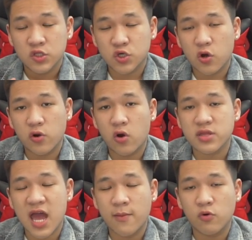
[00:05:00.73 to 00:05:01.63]
cho nó
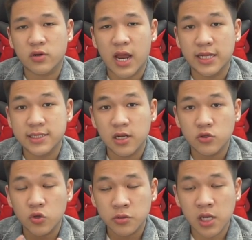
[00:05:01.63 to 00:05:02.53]
ra một cái chất
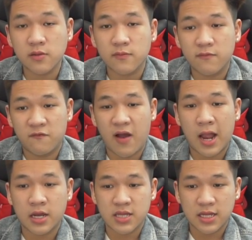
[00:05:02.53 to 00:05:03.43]
lượng tốt nhất
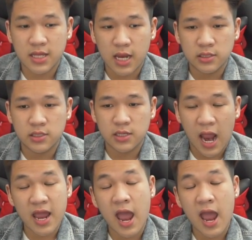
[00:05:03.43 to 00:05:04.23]
và cái giá thành thì ai